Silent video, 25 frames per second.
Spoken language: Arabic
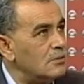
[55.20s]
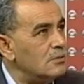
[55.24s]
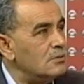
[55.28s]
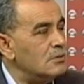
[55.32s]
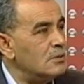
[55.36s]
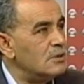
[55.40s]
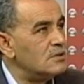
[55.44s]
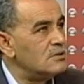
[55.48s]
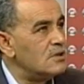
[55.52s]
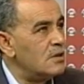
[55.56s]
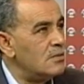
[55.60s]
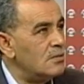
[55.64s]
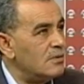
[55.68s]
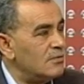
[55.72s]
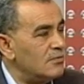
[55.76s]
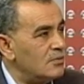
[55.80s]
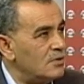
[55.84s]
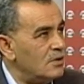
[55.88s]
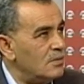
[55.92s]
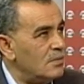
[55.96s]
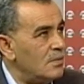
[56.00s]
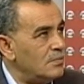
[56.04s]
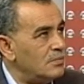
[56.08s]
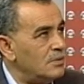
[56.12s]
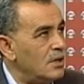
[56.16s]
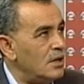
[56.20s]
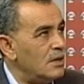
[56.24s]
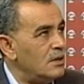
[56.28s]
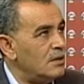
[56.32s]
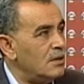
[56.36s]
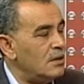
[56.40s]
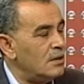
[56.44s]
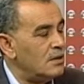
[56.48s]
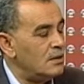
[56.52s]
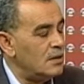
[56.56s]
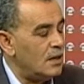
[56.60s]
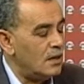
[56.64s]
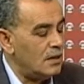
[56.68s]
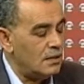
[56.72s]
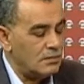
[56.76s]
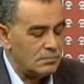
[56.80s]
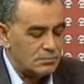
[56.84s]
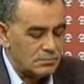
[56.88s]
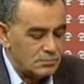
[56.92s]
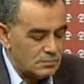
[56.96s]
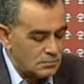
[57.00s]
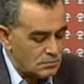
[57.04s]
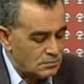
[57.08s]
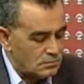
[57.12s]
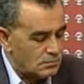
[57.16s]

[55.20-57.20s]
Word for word: أنه عصام يرفضها مبدئيا يعني